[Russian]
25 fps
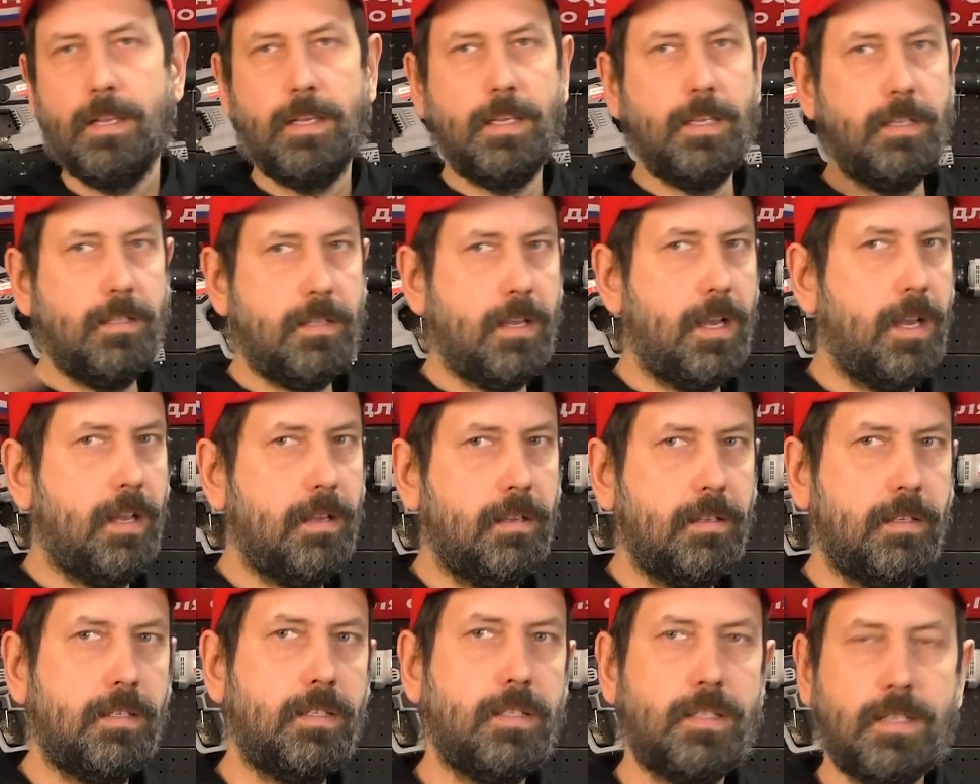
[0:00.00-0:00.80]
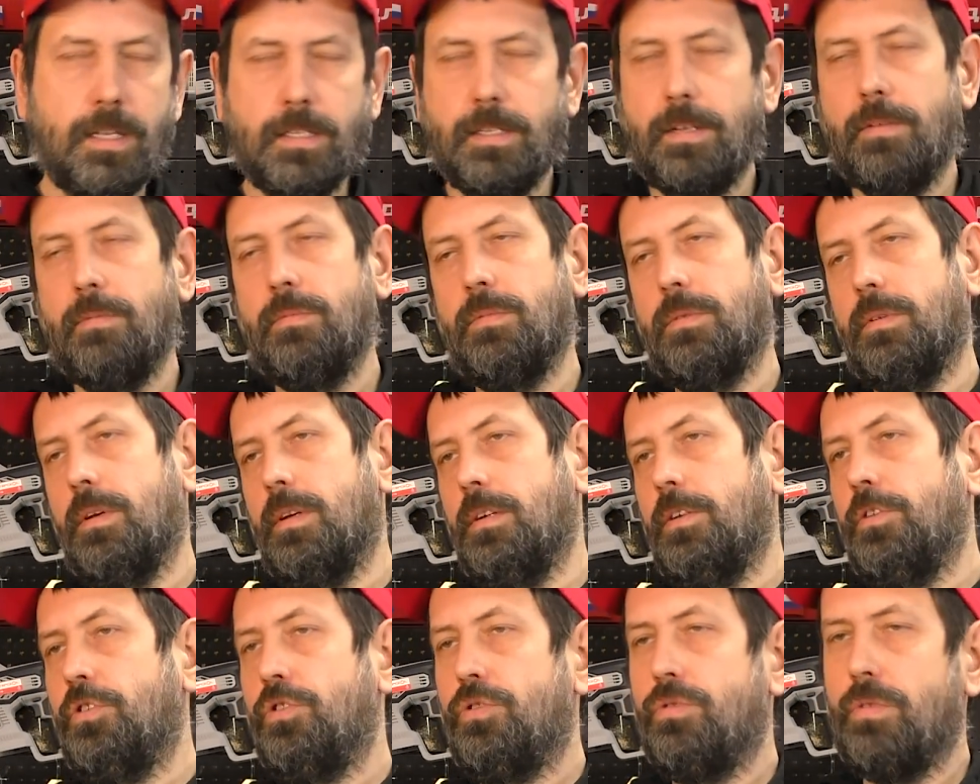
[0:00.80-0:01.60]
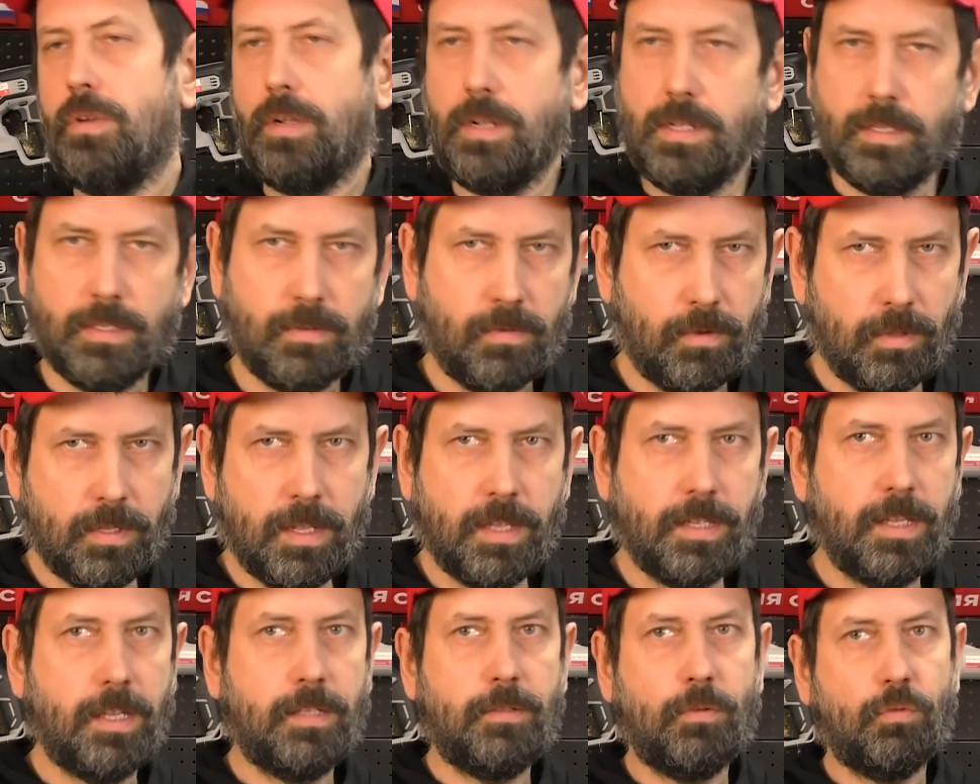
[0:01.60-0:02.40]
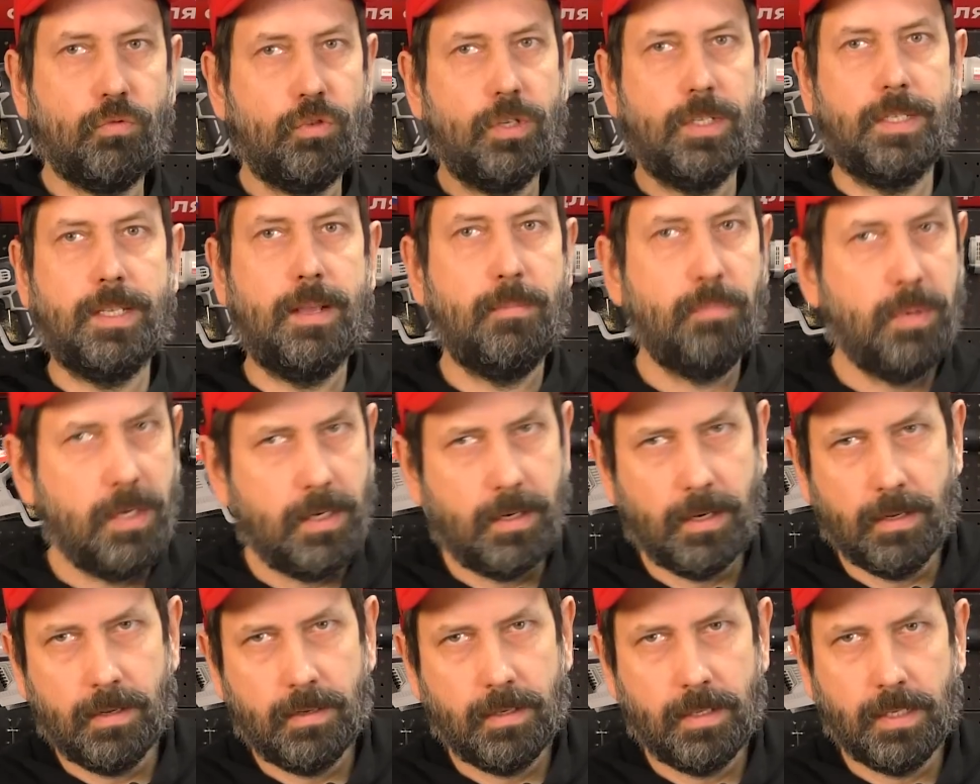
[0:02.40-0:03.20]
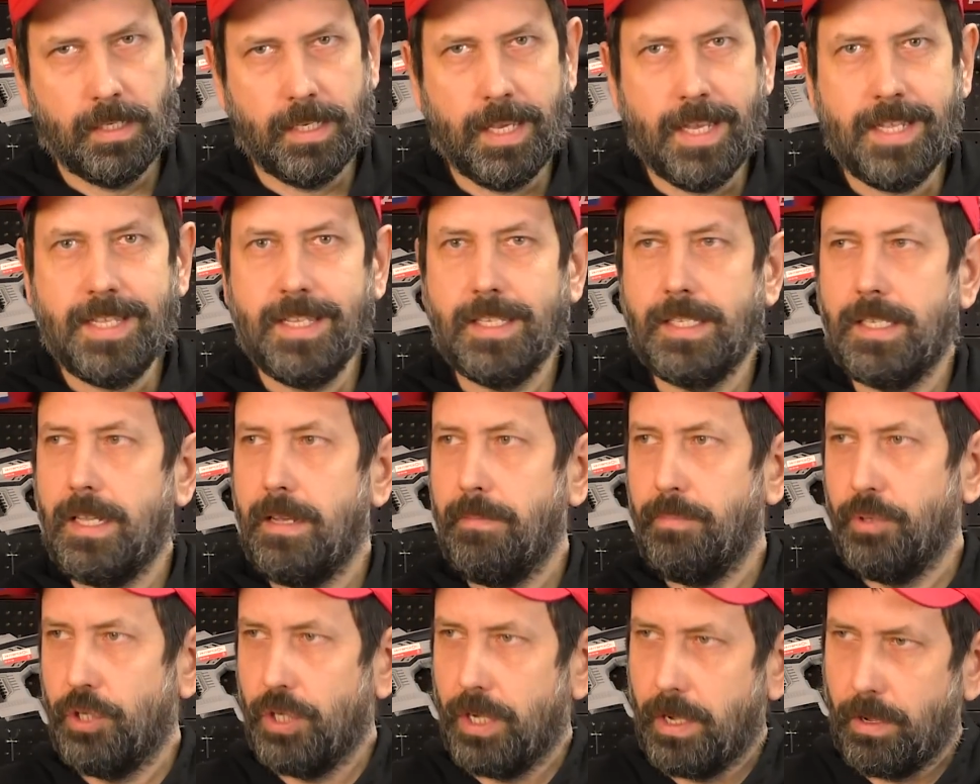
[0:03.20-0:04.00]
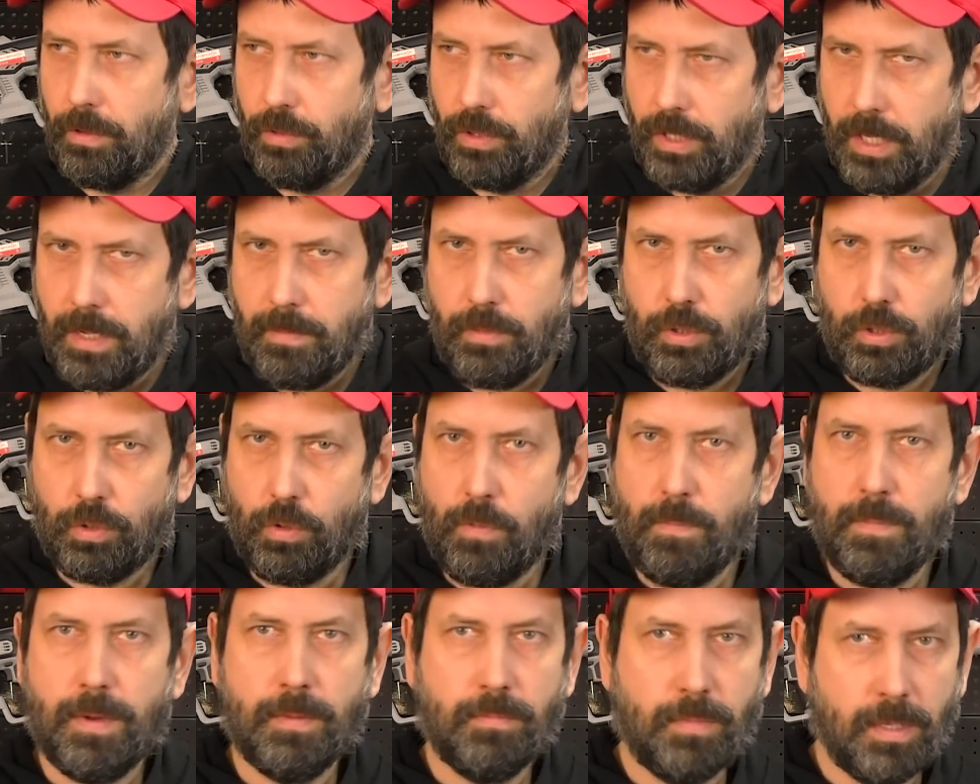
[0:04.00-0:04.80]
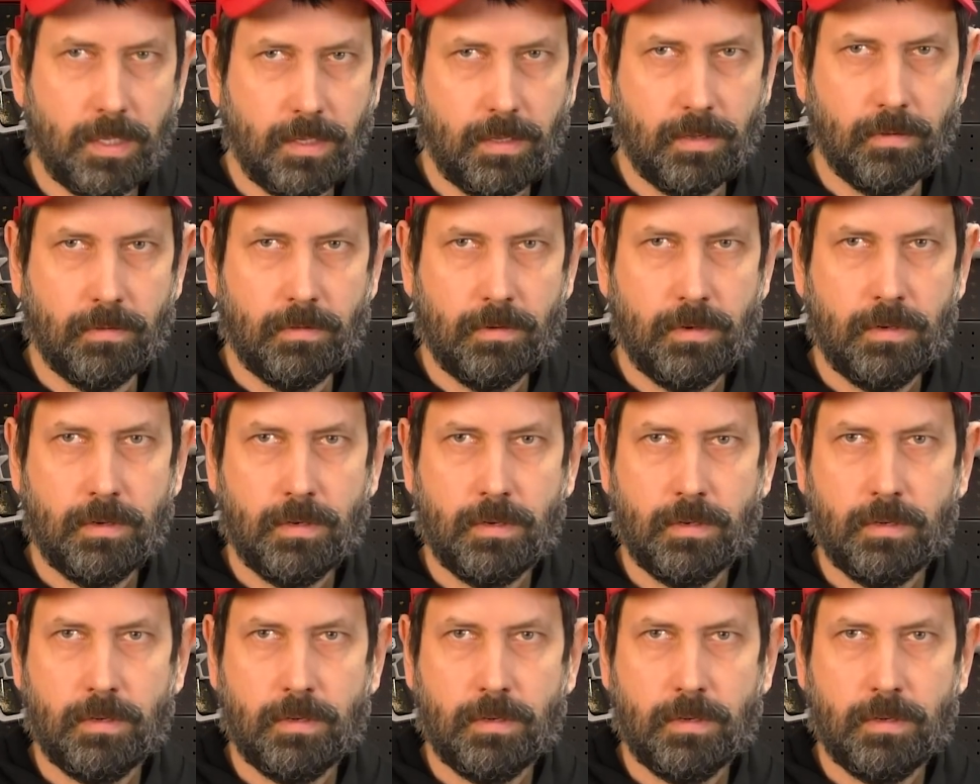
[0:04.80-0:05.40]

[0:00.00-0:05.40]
И да, кстати, еще раз, вы на них некоторые уже забыли, я не сообщаю тем, кто победил.